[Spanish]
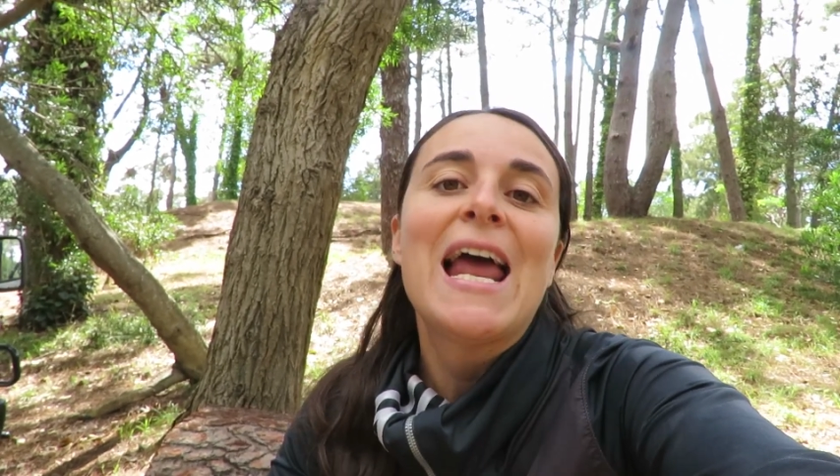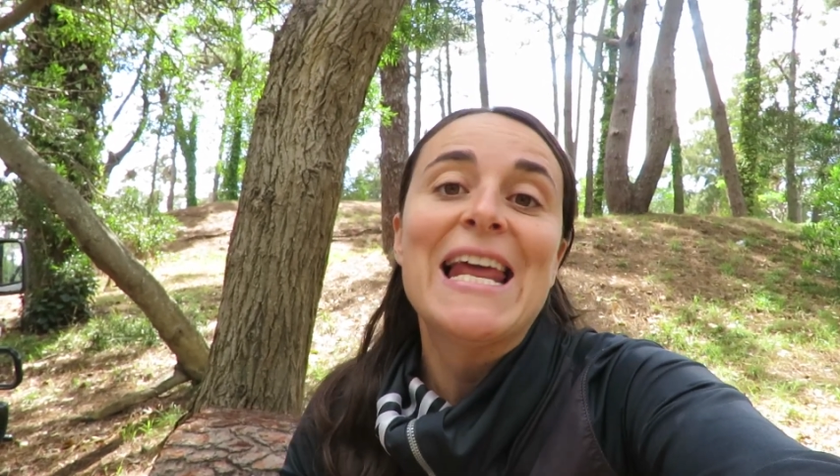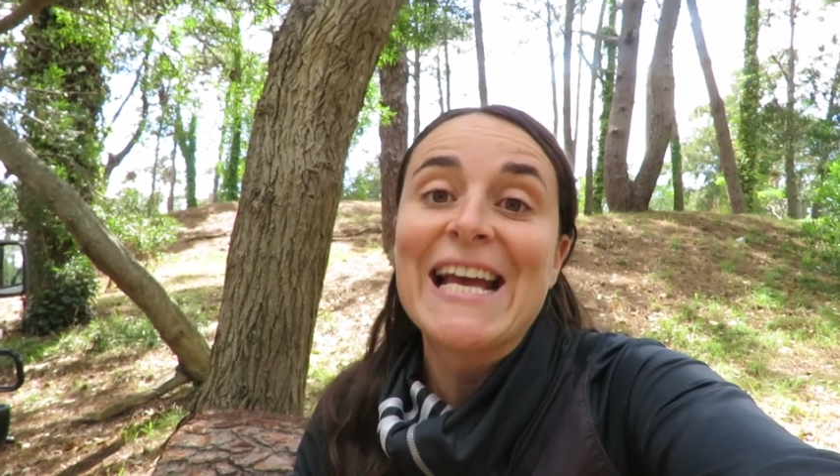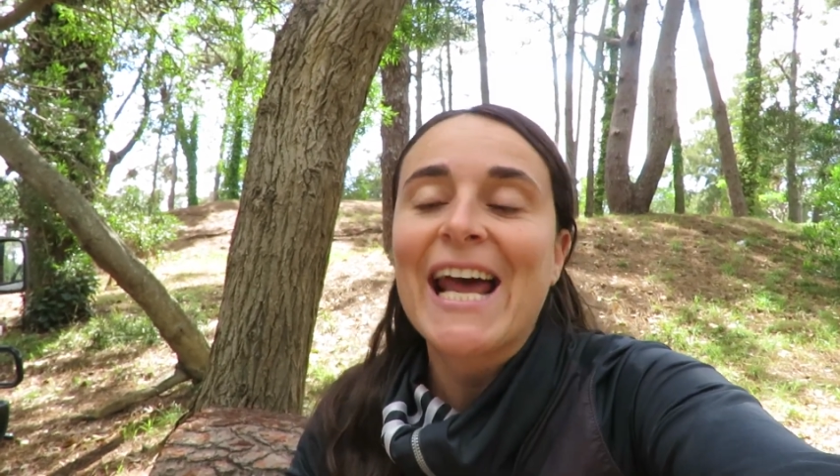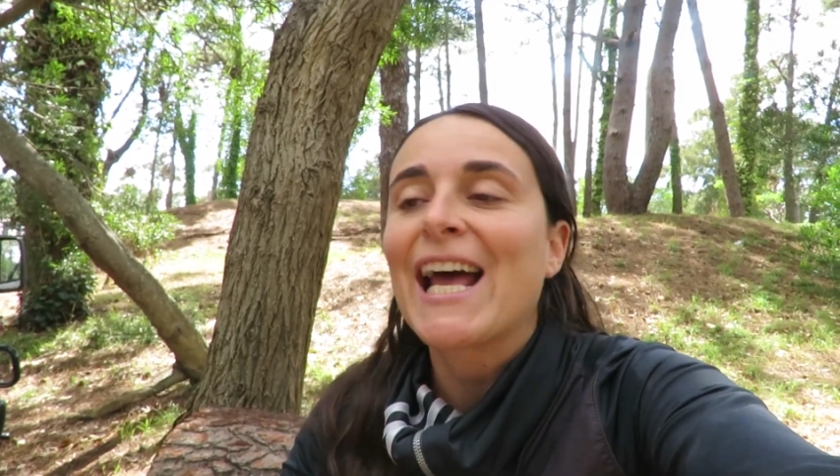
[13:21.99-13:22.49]

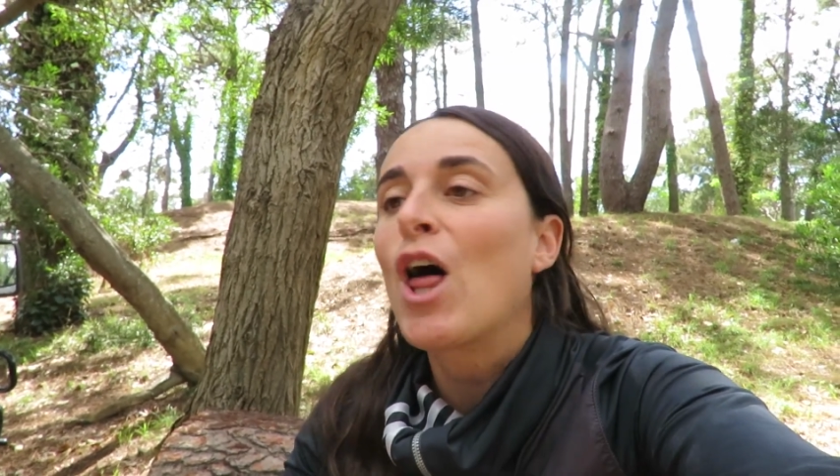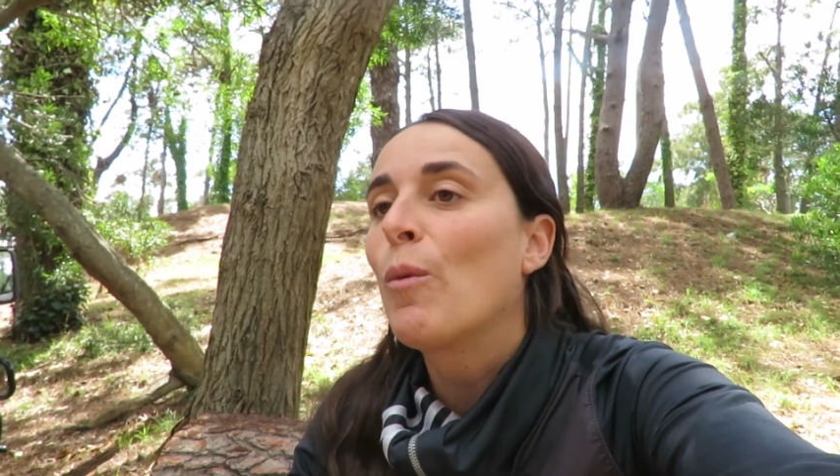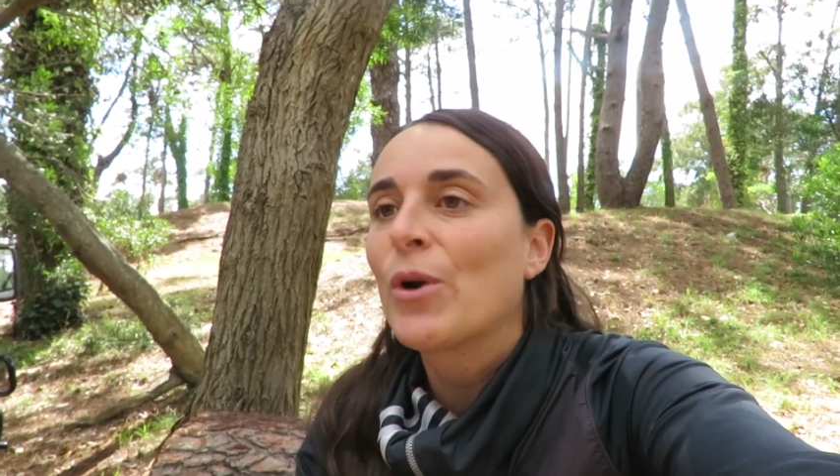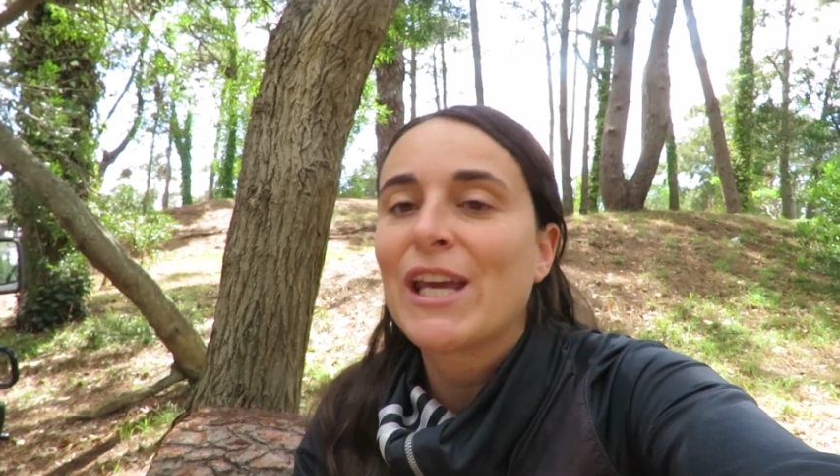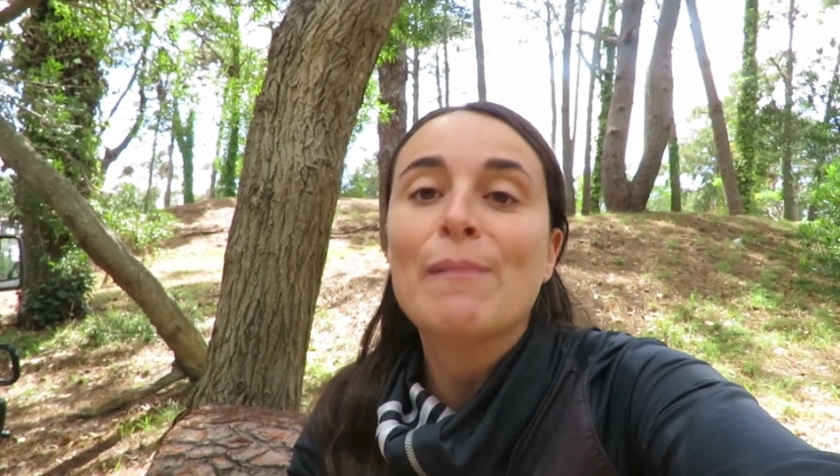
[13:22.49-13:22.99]
El
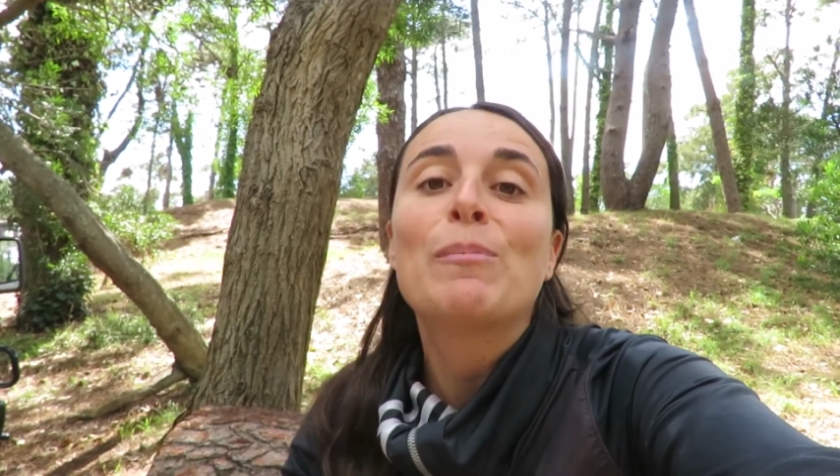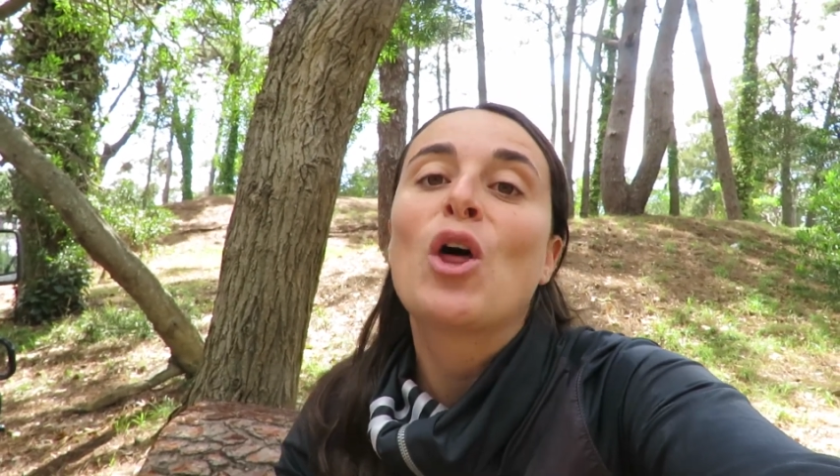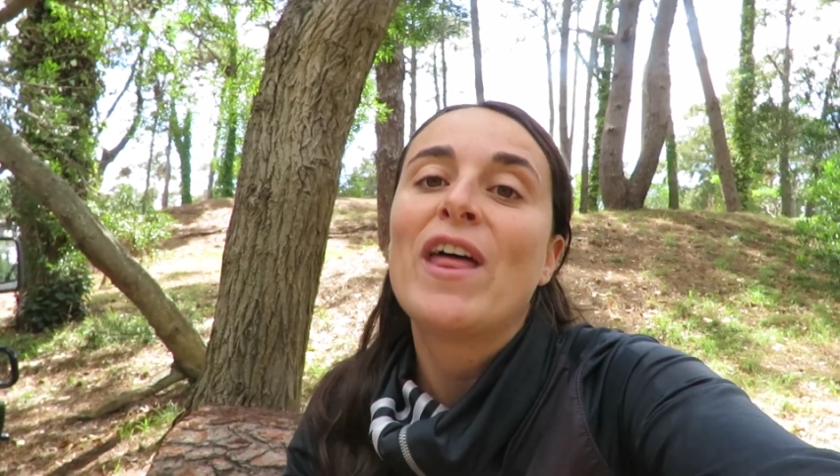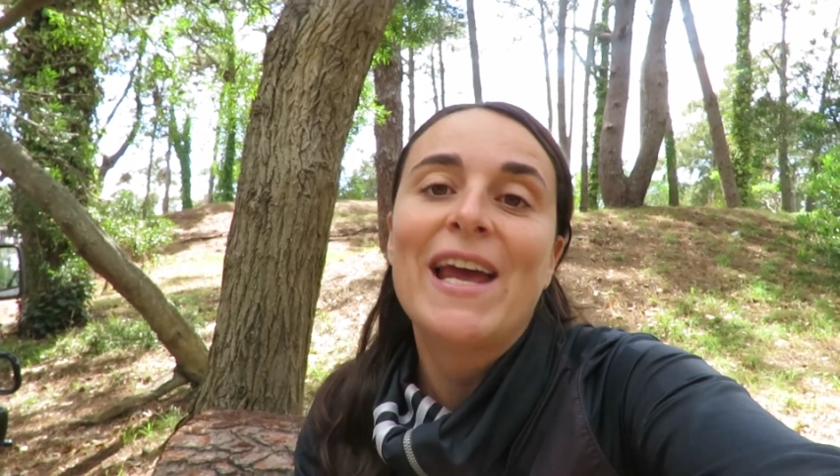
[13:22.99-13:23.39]
encargado, por ejemplo,